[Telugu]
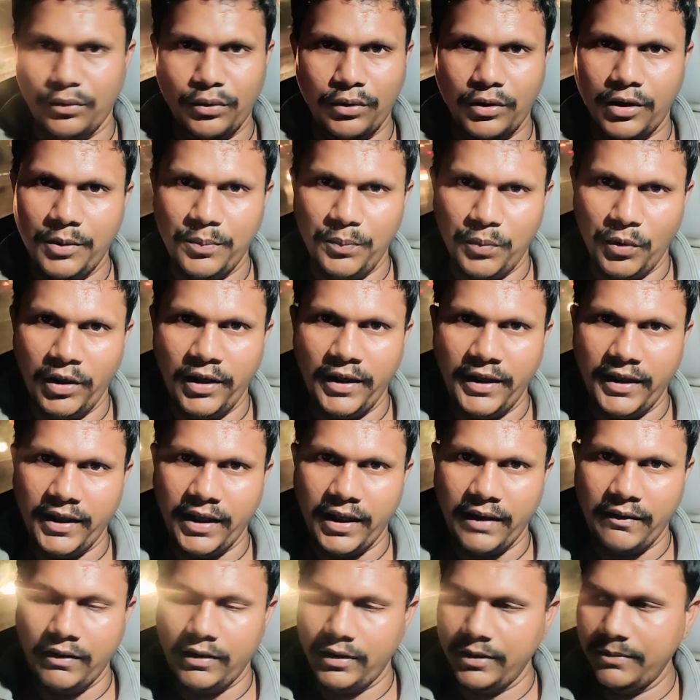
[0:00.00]
దూరం పోలేదు
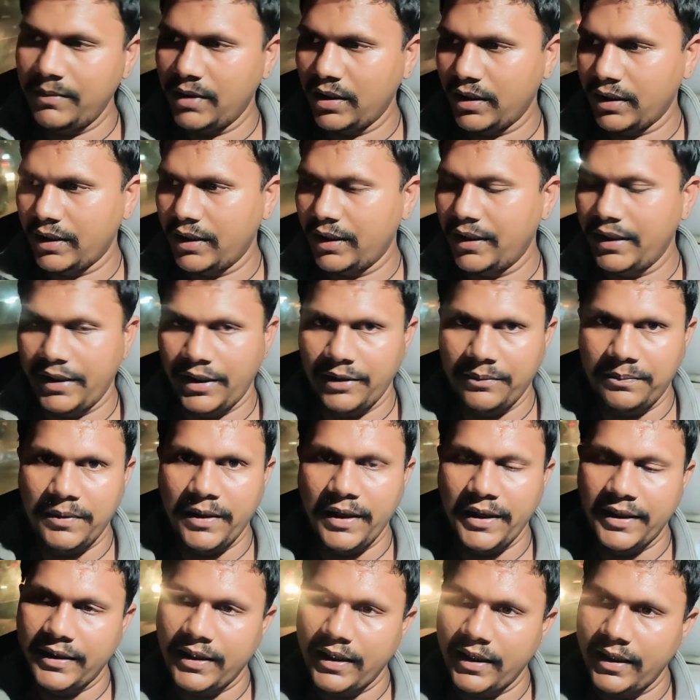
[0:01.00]
కాబట్టి మనకి ఈ
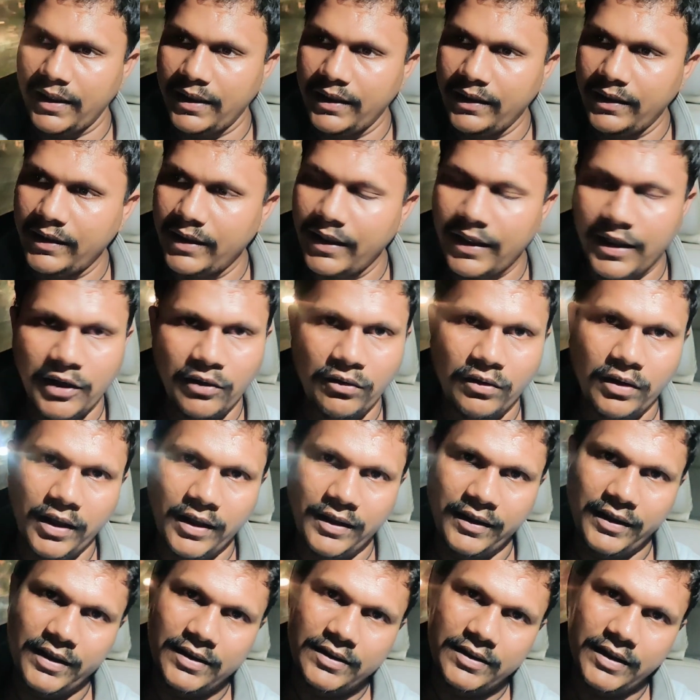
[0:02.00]
ట్రిప్పులు అని నిన్న కూడా
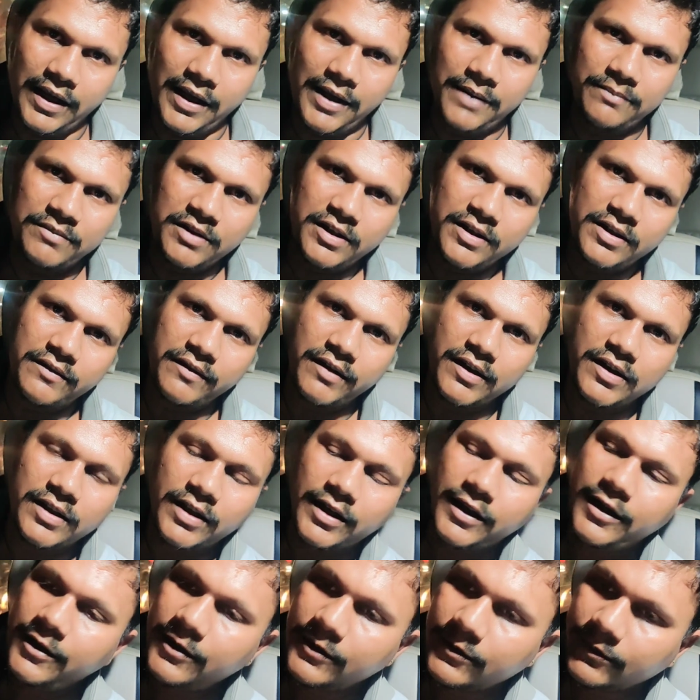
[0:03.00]
అంతే సేమ్
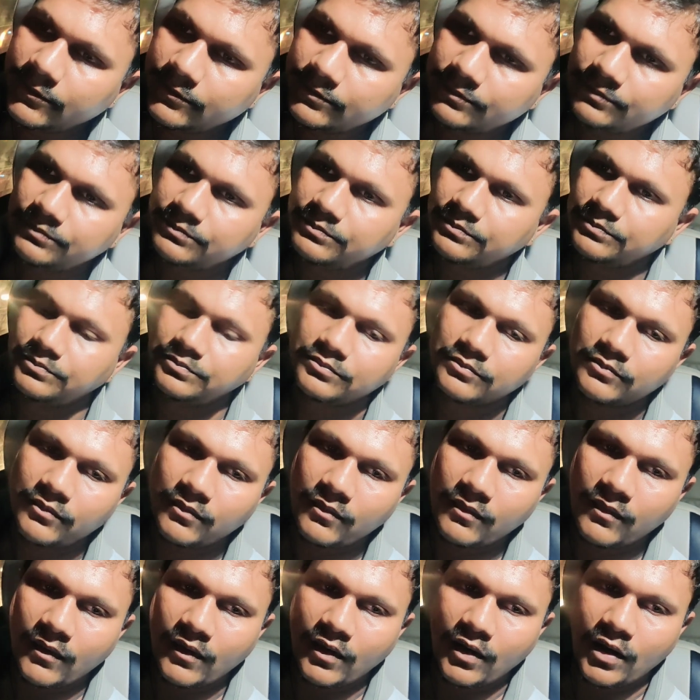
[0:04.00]
సిచ్యువేషన్
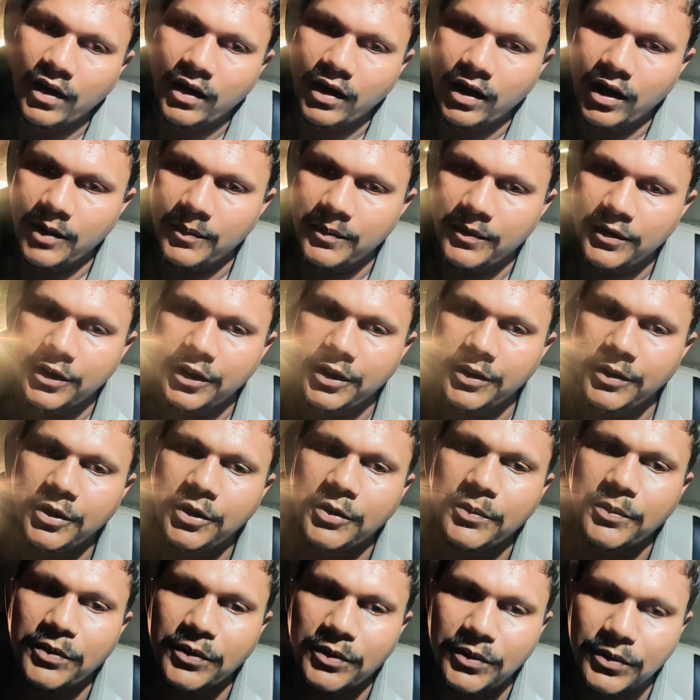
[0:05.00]
కాకపోతే
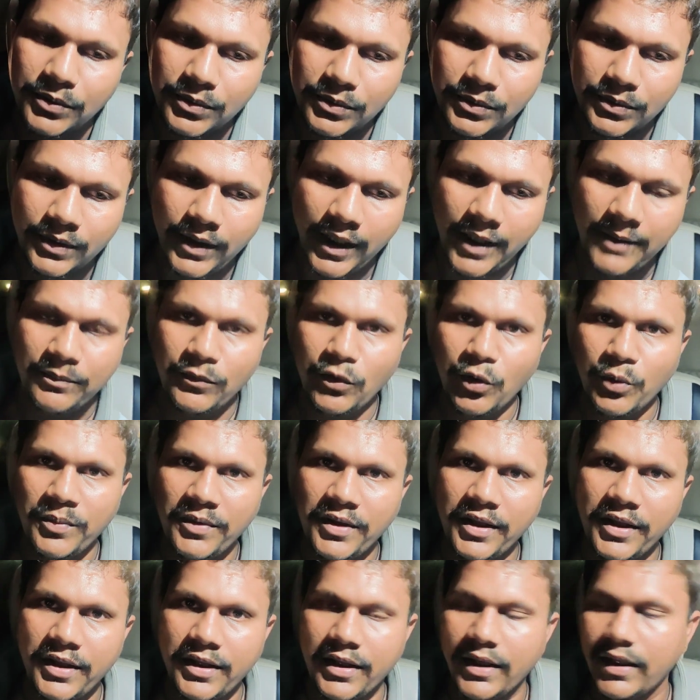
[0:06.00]
ఇప్పుడు టైం
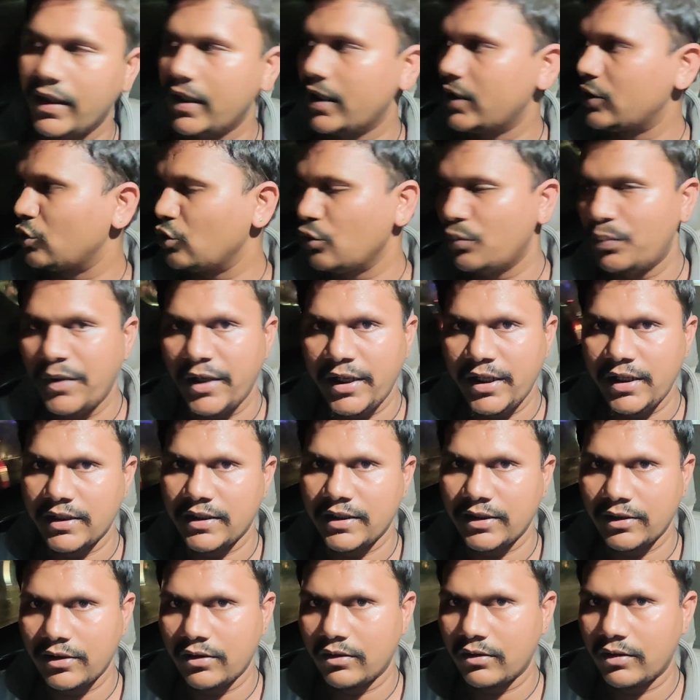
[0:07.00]
తొమ్మిది అయింది కదా జూబ్లీ
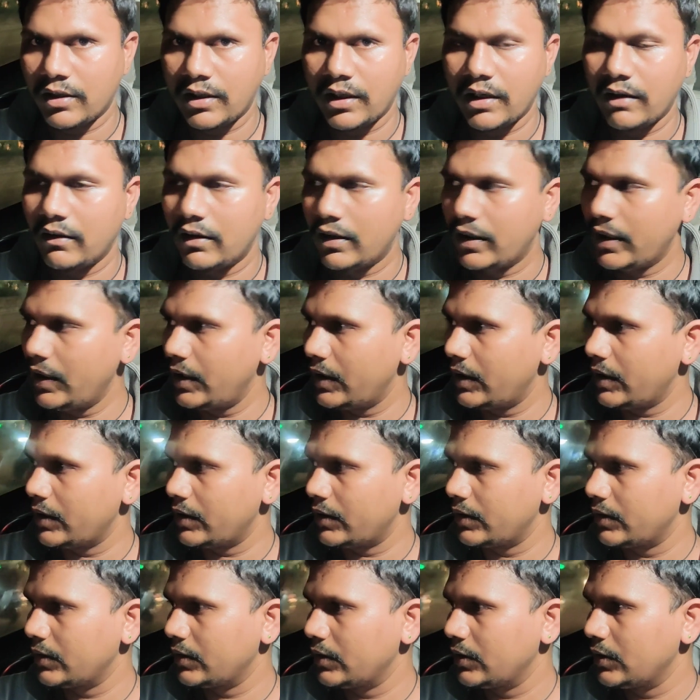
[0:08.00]
హిల్స్లో ఉన్నాం కాబట్టి
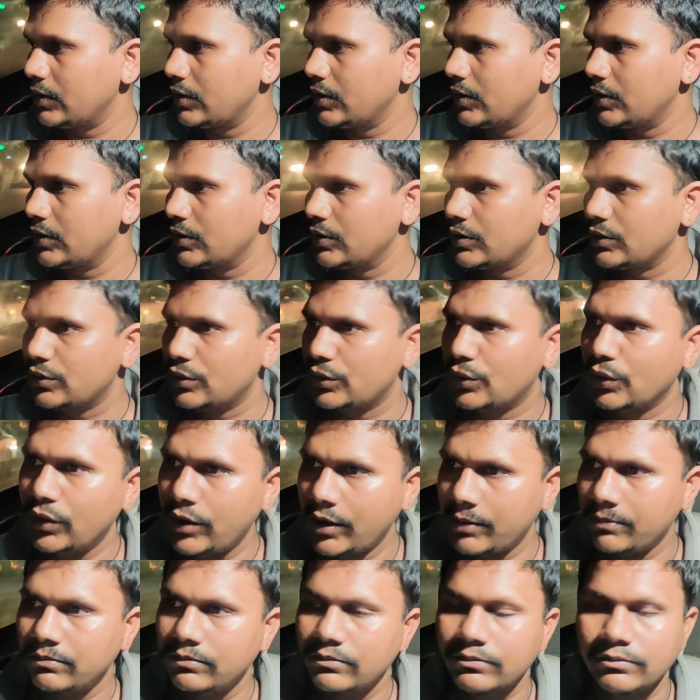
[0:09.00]

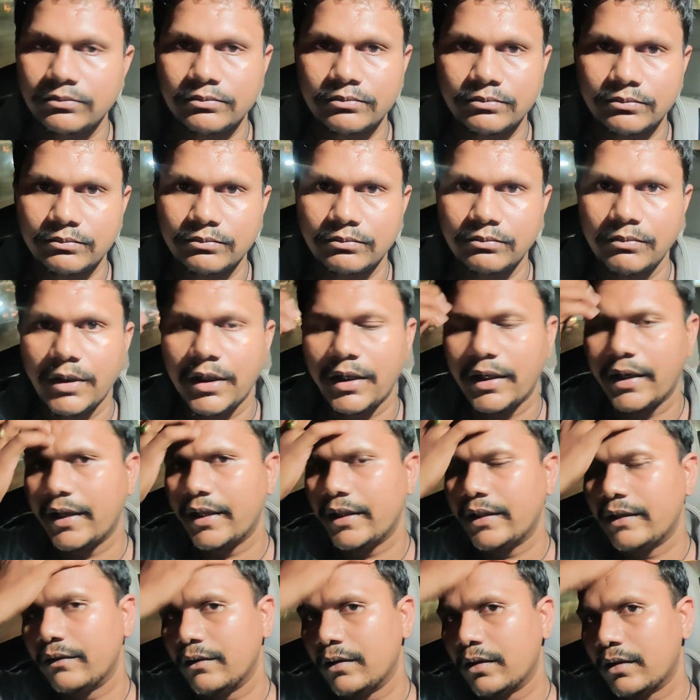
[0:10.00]
చూద్దాం మనకి
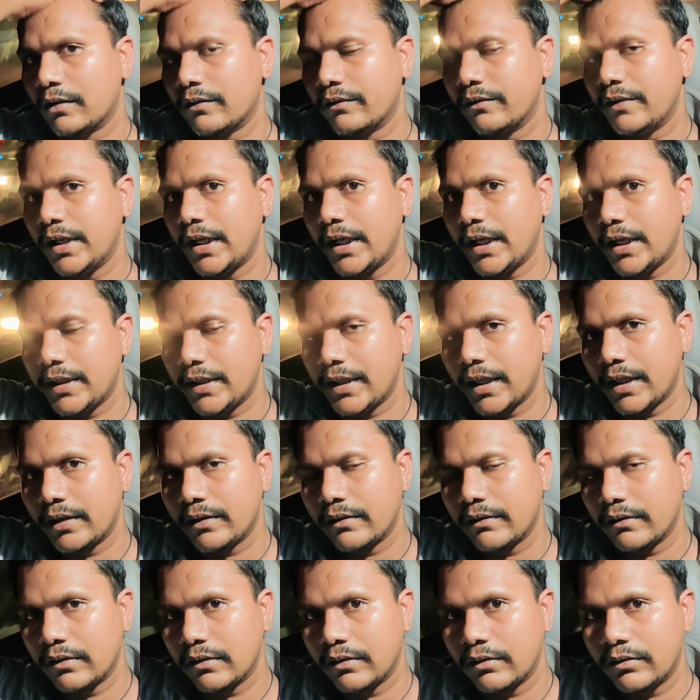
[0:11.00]
ఎంతవరకు వీలైతే
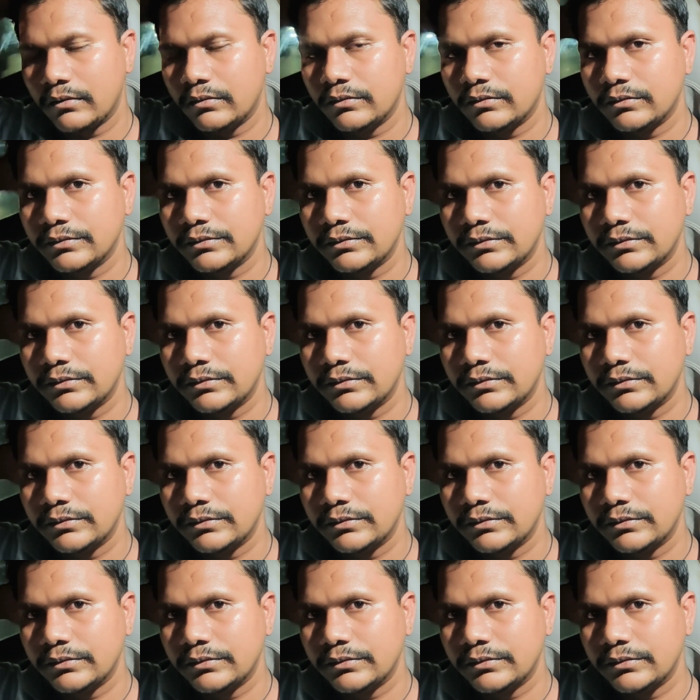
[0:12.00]
అంతవరకు